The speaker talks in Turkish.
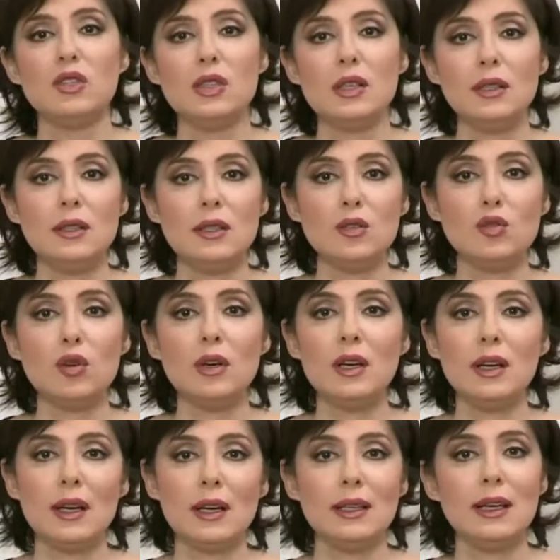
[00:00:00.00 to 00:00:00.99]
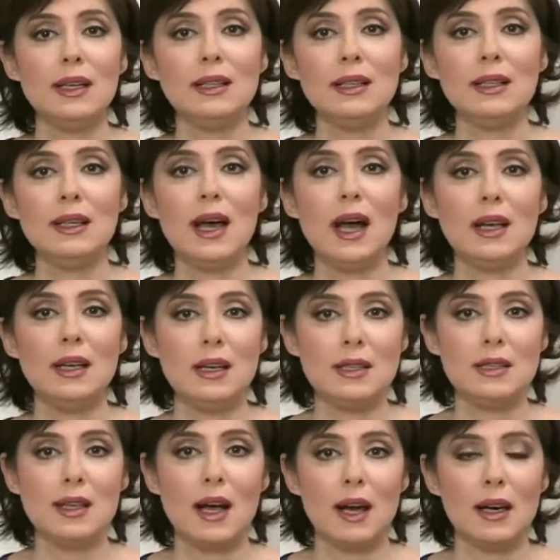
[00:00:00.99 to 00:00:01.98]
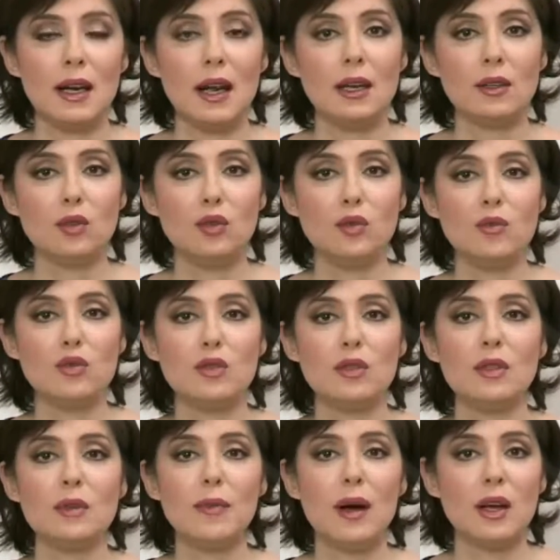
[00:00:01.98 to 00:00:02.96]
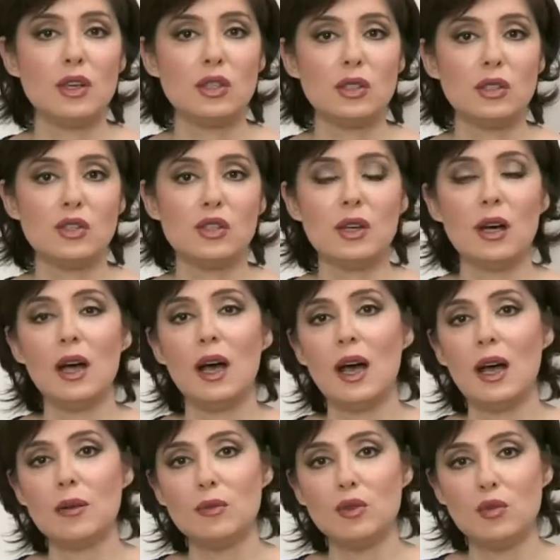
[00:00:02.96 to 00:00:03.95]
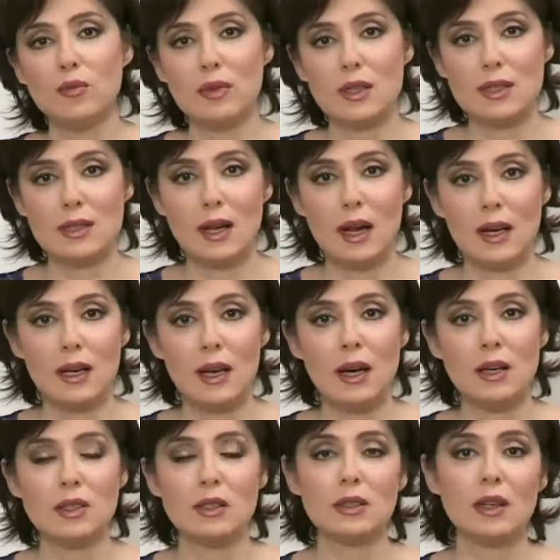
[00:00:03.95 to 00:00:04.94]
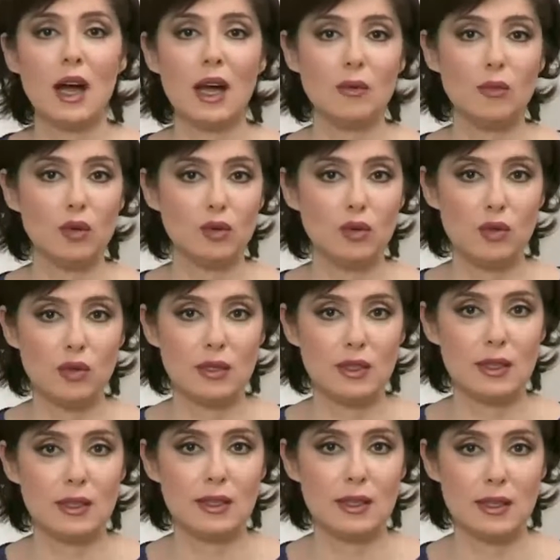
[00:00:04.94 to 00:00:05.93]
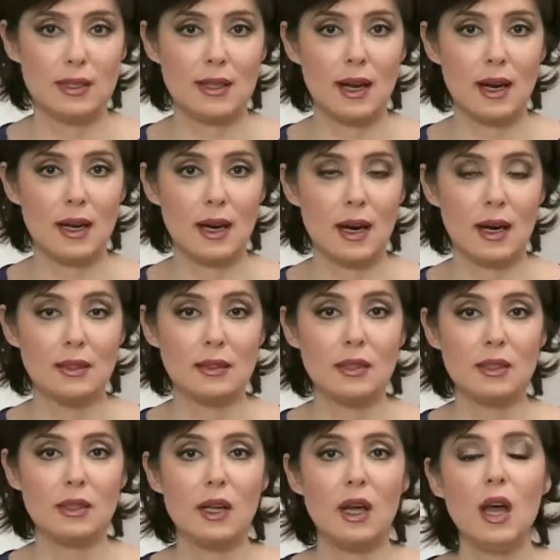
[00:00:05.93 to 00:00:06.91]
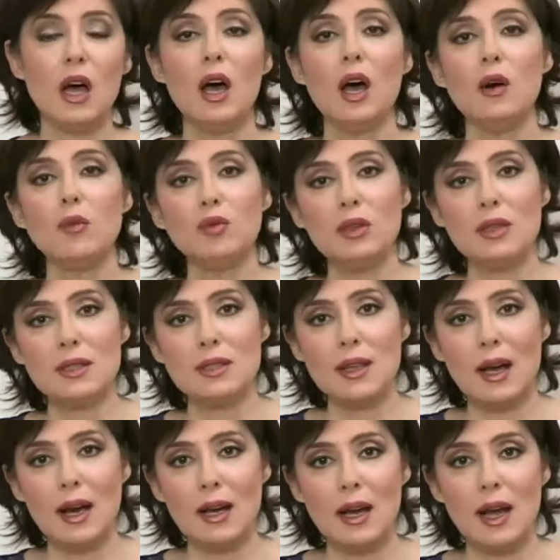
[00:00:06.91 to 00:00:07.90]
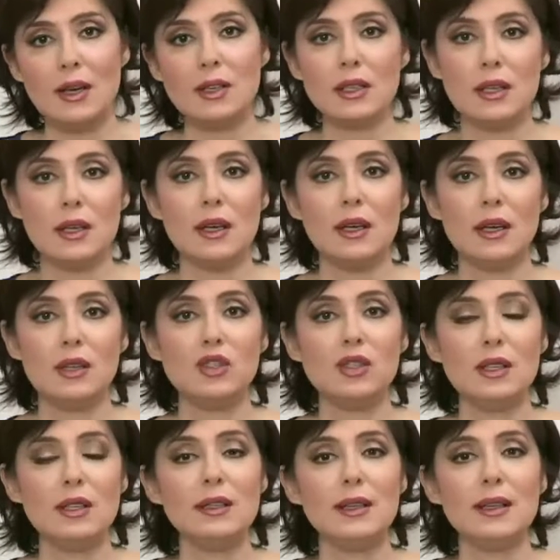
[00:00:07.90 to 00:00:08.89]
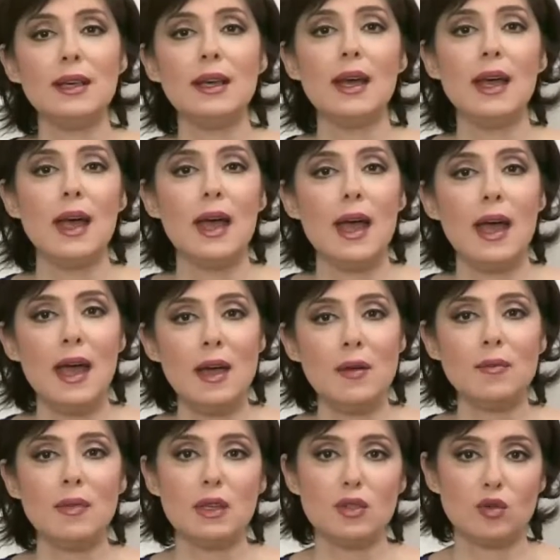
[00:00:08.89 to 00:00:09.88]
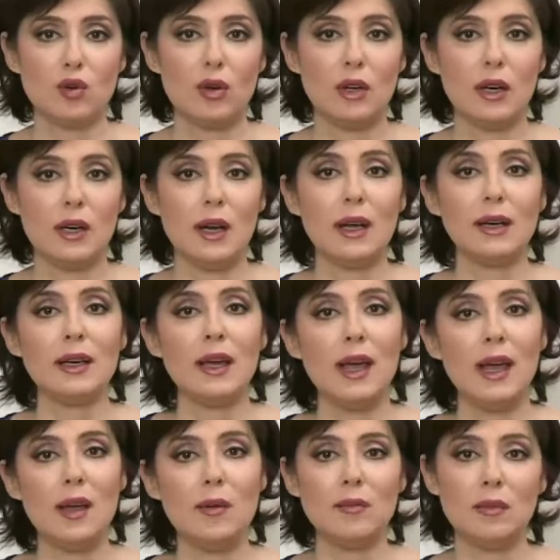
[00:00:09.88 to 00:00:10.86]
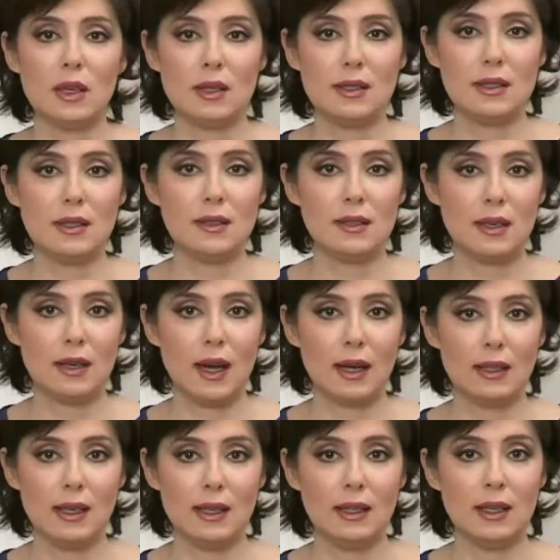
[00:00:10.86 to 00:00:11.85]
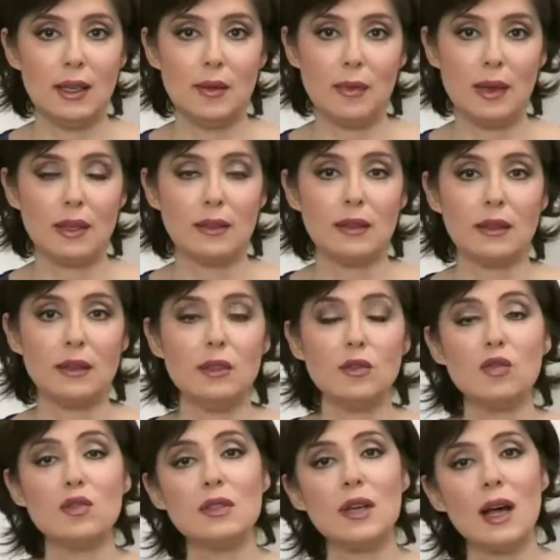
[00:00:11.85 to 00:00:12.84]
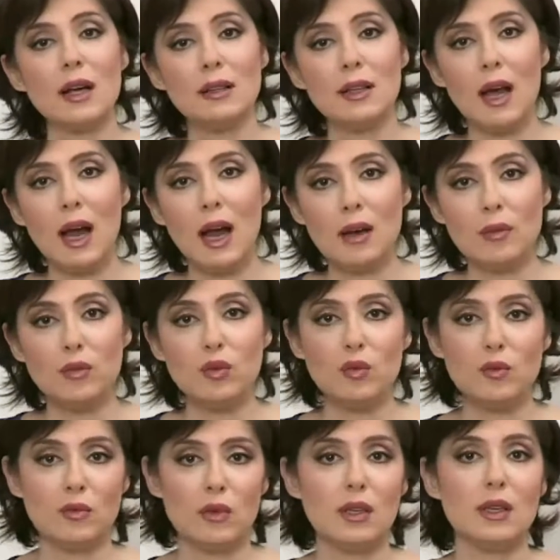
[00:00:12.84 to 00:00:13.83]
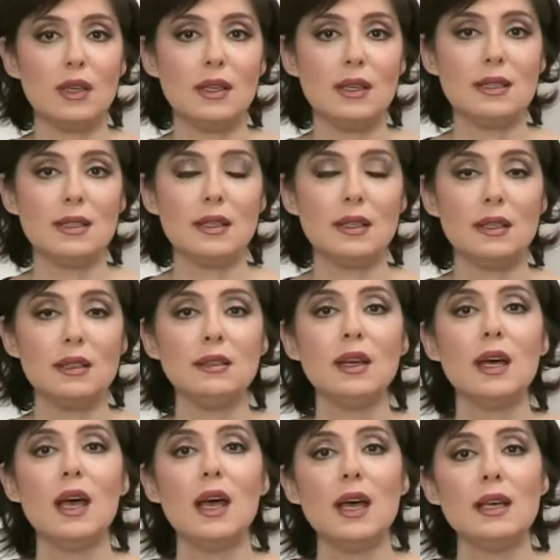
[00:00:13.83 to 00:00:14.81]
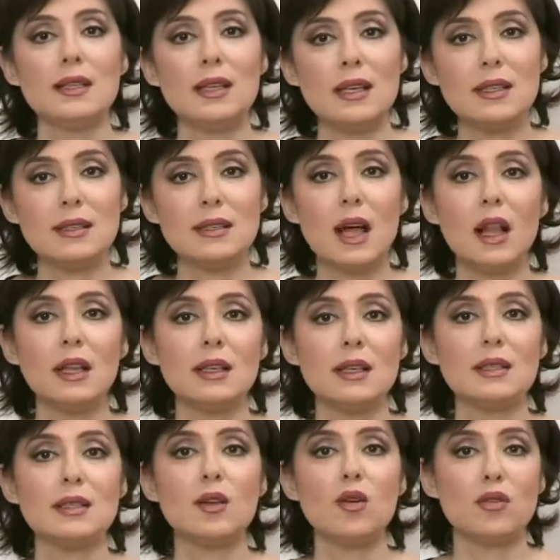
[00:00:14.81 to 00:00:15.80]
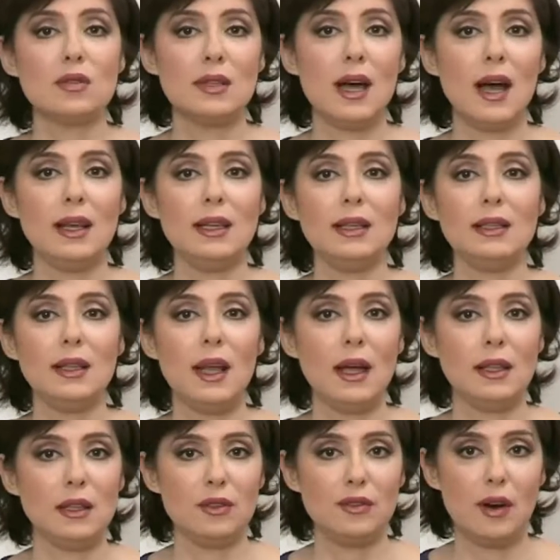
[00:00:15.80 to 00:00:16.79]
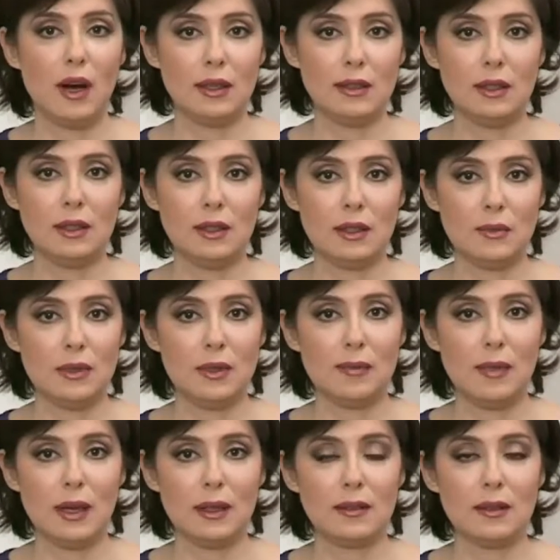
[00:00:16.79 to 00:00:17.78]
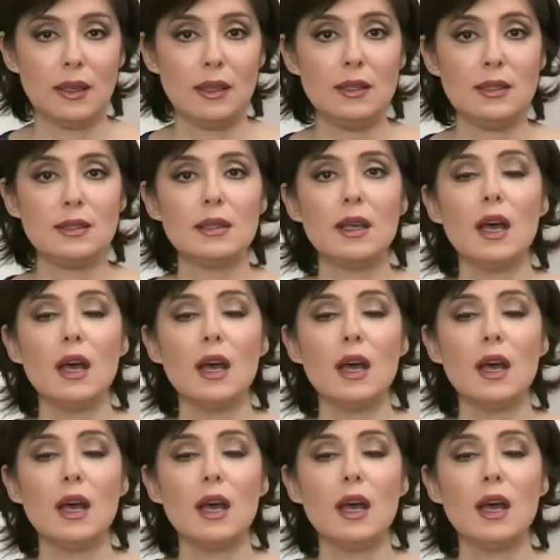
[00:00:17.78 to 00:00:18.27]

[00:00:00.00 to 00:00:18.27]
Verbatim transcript: Çilti soyarak yenileyen lazerler günümüzde başlıca erbium lazerler, karbondioksit lazerlerdir. Bu lazerler e, cildi hem soyarak hem ısıtarak yenilemektedir. Özellikle erbium e, lazerin ses dalgası özelliğinden de faydalanabilmekteyiz.